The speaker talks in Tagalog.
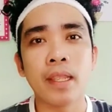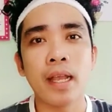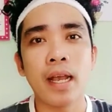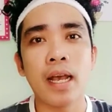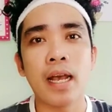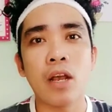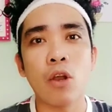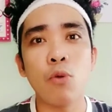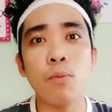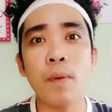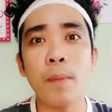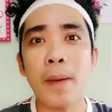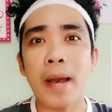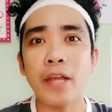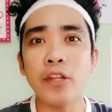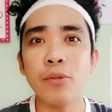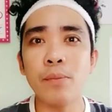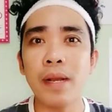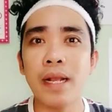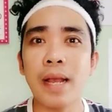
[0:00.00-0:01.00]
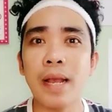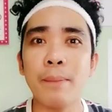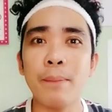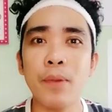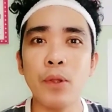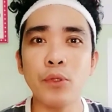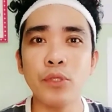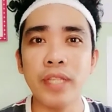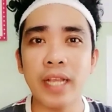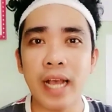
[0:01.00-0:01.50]
uh, kung paano
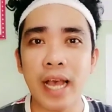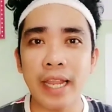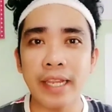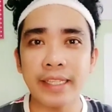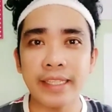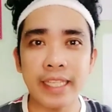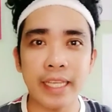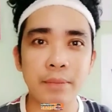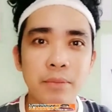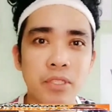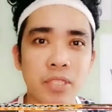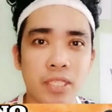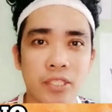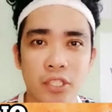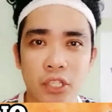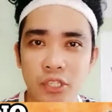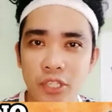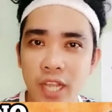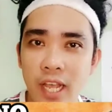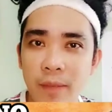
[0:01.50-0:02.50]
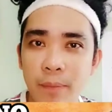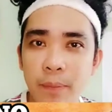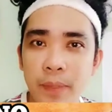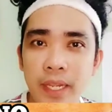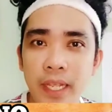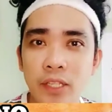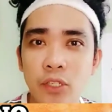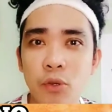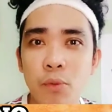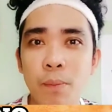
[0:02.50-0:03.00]
mag-upload ng items sa
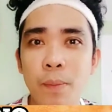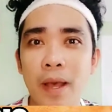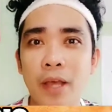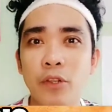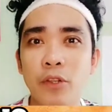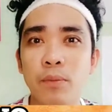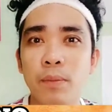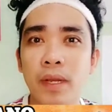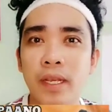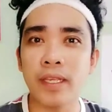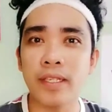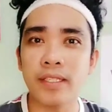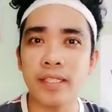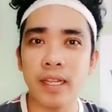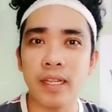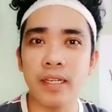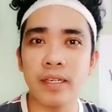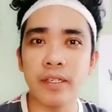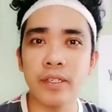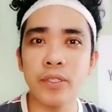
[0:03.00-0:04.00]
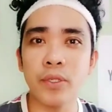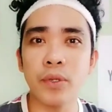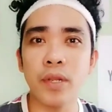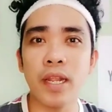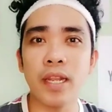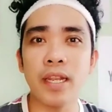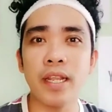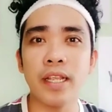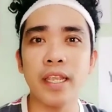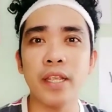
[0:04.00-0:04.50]
Shopee and kung paano maging seller. So,
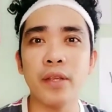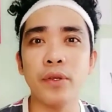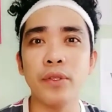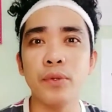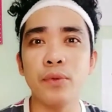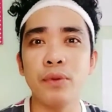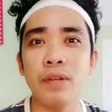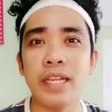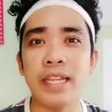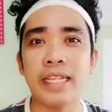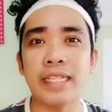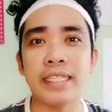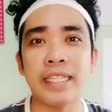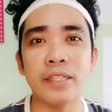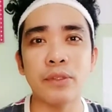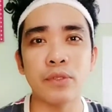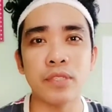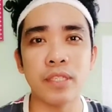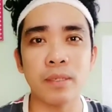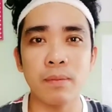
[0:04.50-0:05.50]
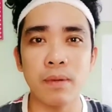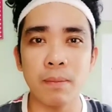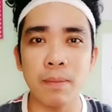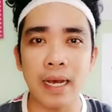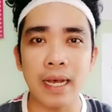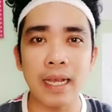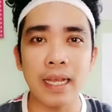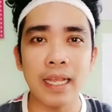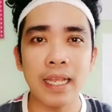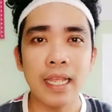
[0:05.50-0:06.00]
ilalagay ko yung link dito sa
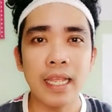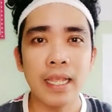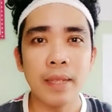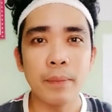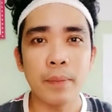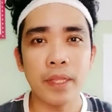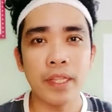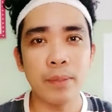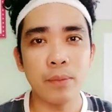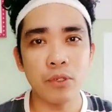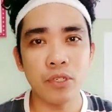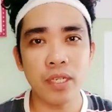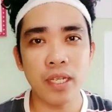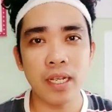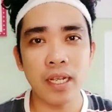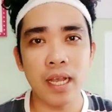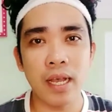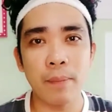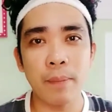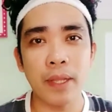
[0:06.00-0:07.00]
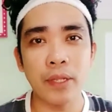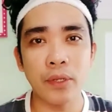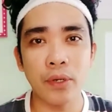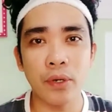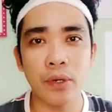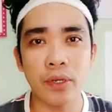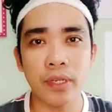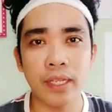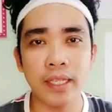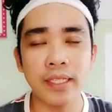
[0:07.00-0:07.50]
baba. Pwede mo siyang uh,
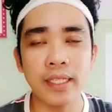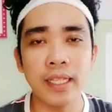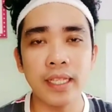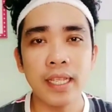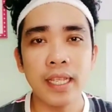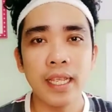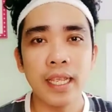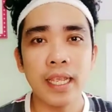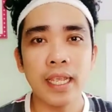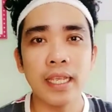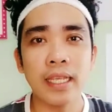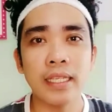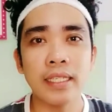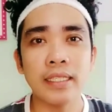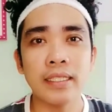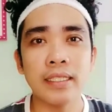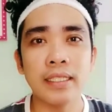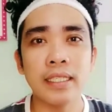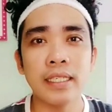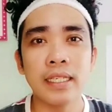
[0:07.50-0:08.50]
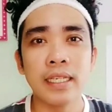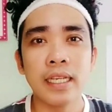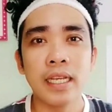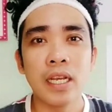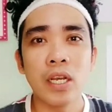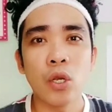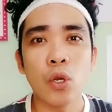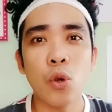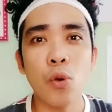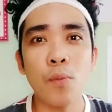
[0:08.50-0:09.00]
panoorin. And
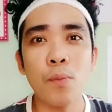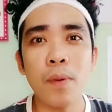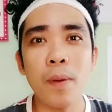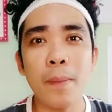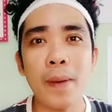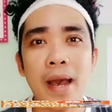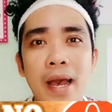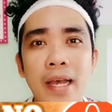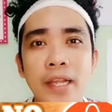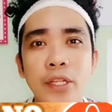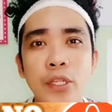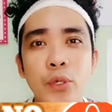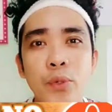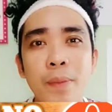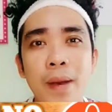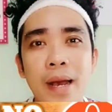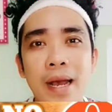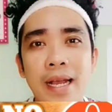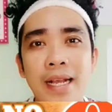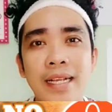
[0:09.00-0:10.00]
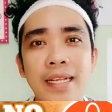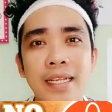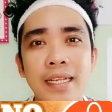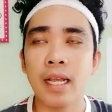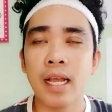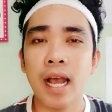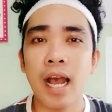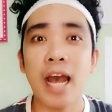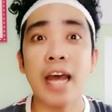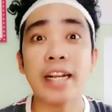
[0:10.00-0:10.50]
kung paano
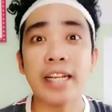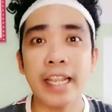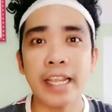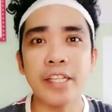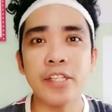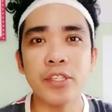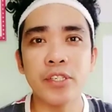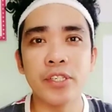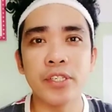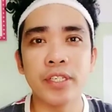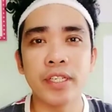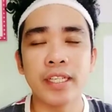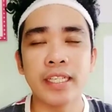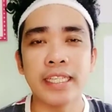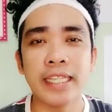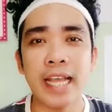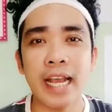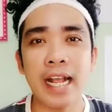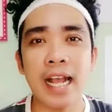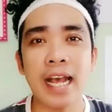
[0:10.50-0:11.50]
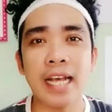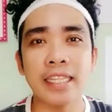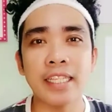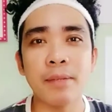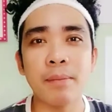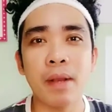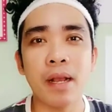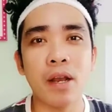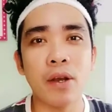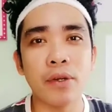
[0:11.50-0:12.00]
mag-arrange ng ating
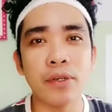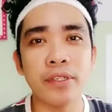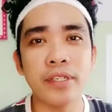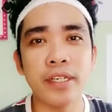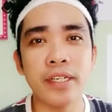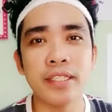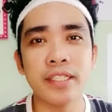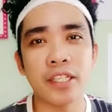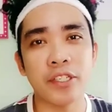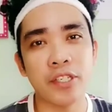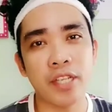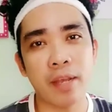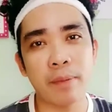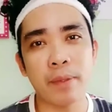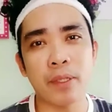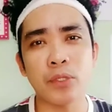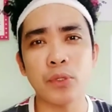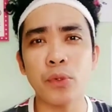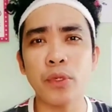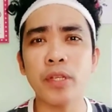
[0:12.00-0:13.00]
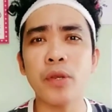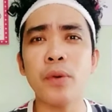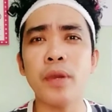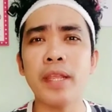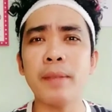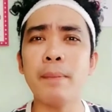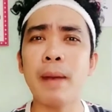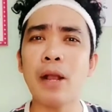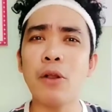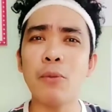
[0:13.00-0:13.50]
mga orders sa Shopee. So kung ikaw ay
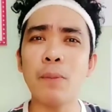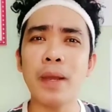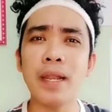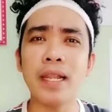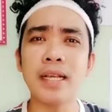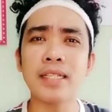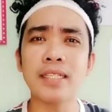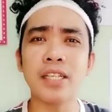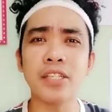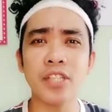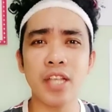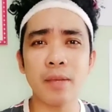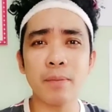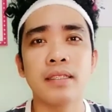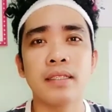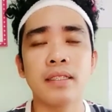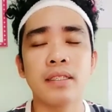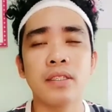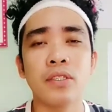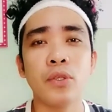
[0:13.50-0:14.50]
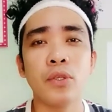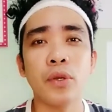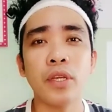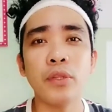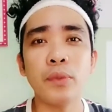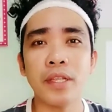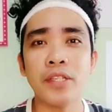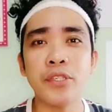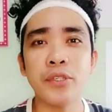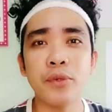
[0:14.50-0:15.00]
bago pa lang sa Shopee, you can
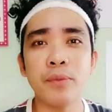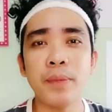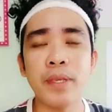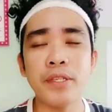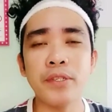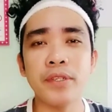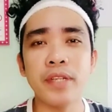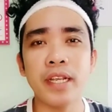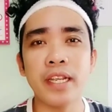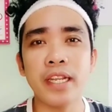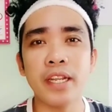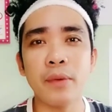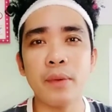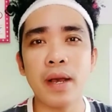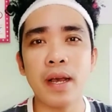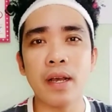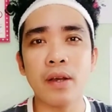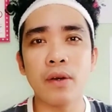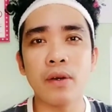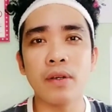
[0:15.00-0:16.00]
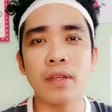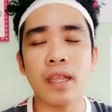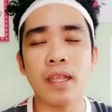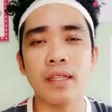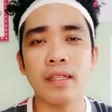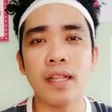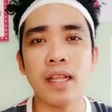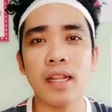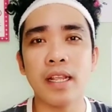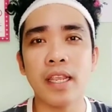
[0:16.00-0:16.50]
watch yung video na ginawa ko and
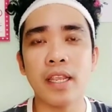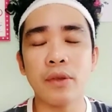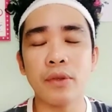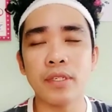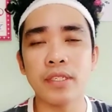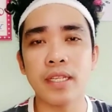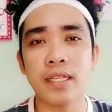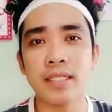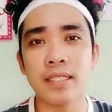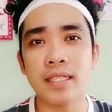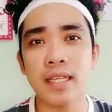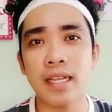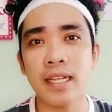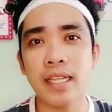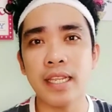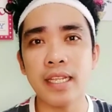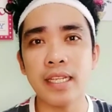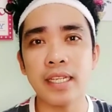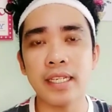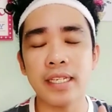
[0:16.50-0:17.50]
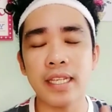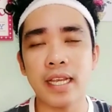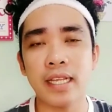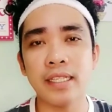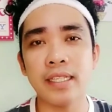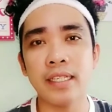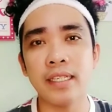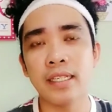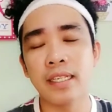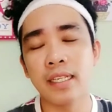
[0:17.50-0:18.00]
lalagay ko siya sa link
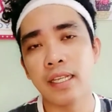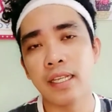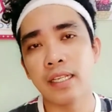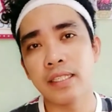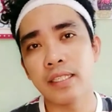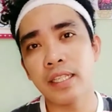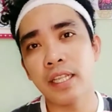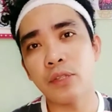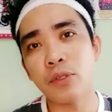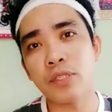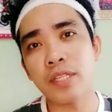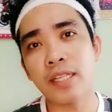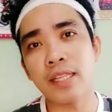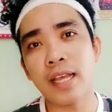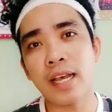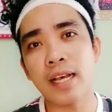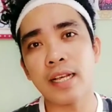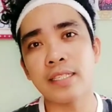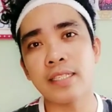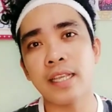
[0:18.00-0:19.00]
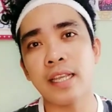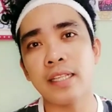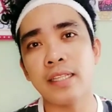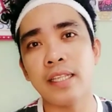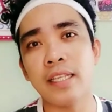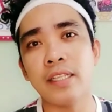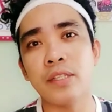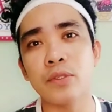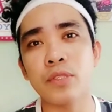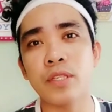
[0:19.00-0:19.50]
yan dito sa taas and
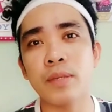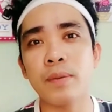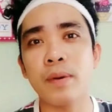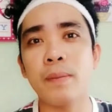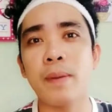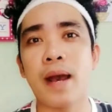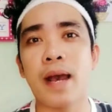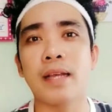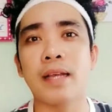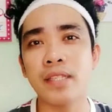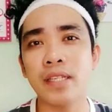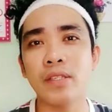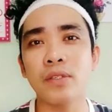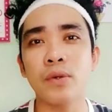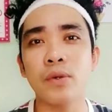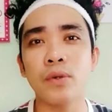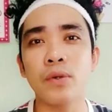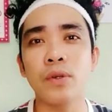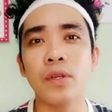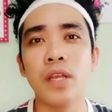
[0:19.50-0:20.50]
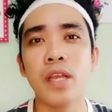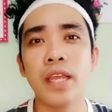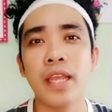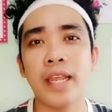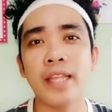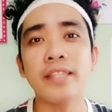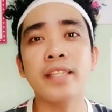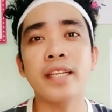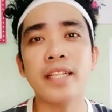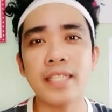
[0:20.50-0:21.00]
dito sa baba. Kung
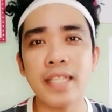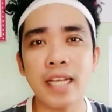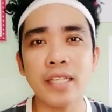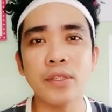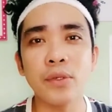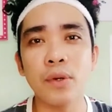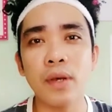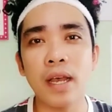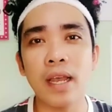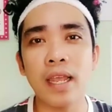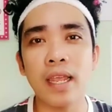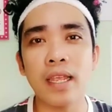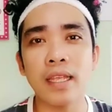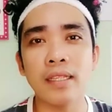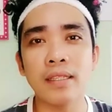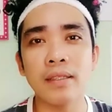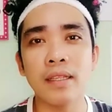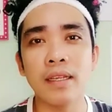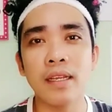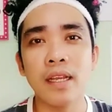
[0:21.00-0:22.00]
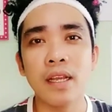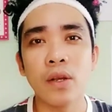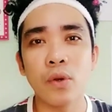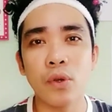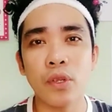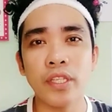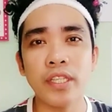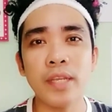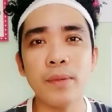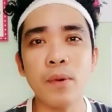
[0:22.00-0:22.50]
interesado ka and
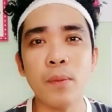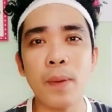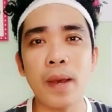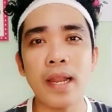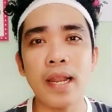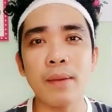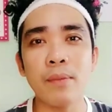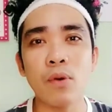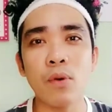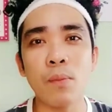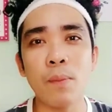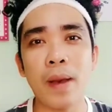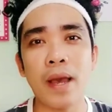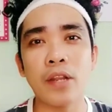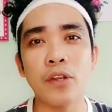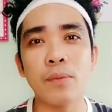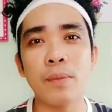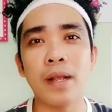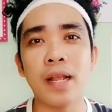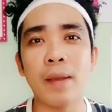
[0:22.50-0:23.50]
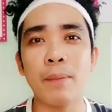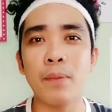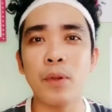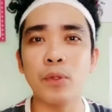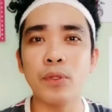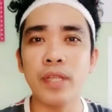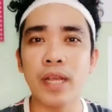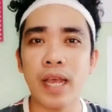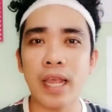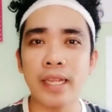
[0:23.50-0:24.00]
kung hindi mo pa alam kung paano
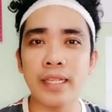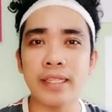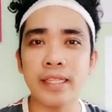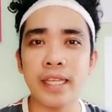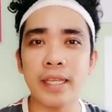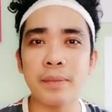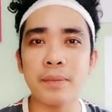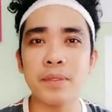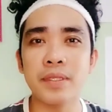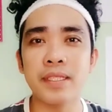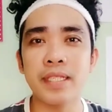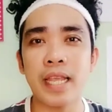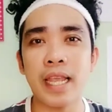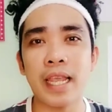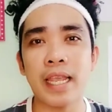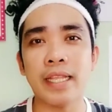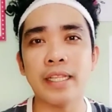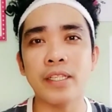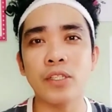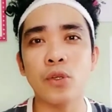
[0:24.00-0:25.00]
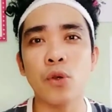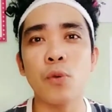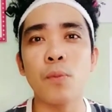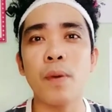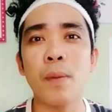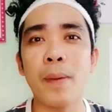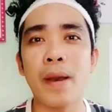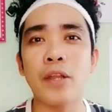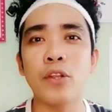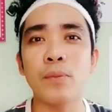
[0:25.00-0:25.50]
mag-upload ng items and kung
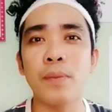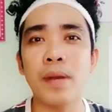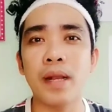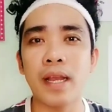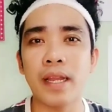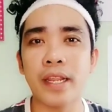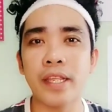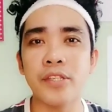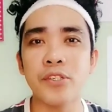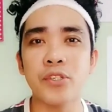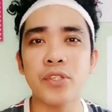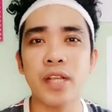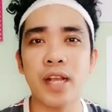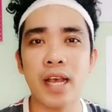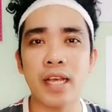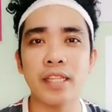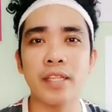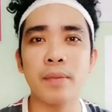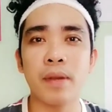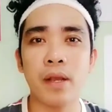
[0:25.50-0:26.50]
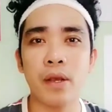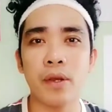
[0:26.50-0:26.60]
paano mag-arrange ng ating mga